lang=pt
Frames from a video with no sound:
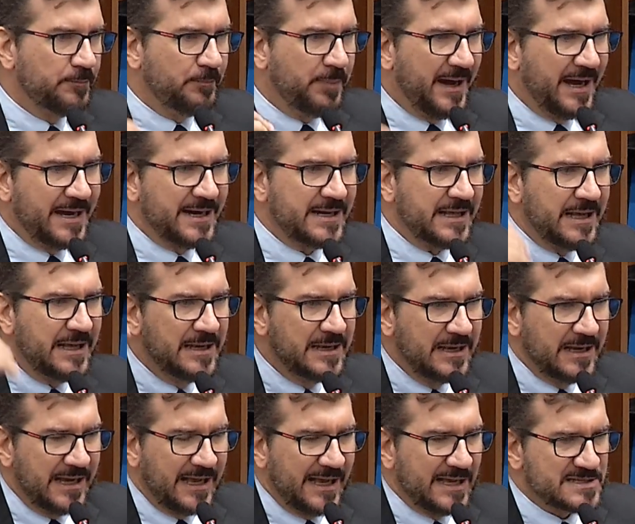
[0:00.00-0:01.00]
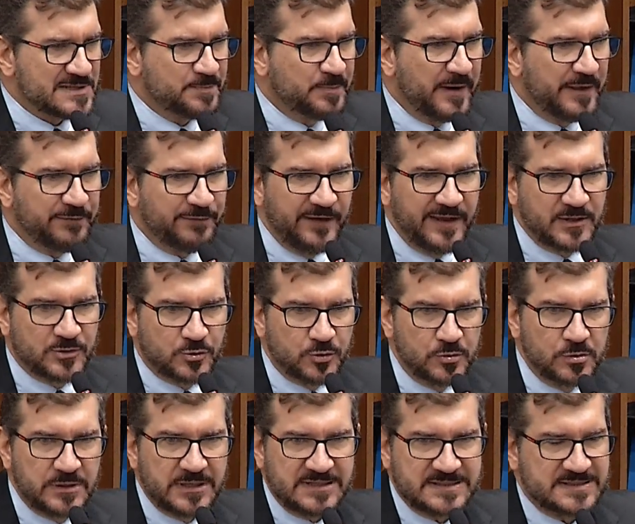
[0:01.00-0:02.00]
para as
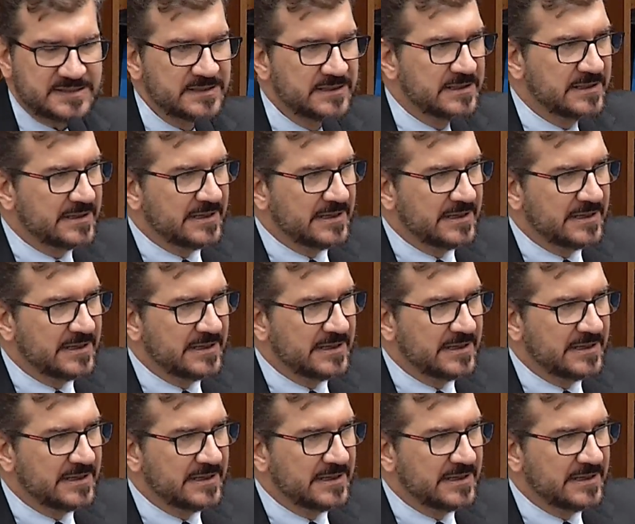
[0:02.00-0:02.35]
prefeituras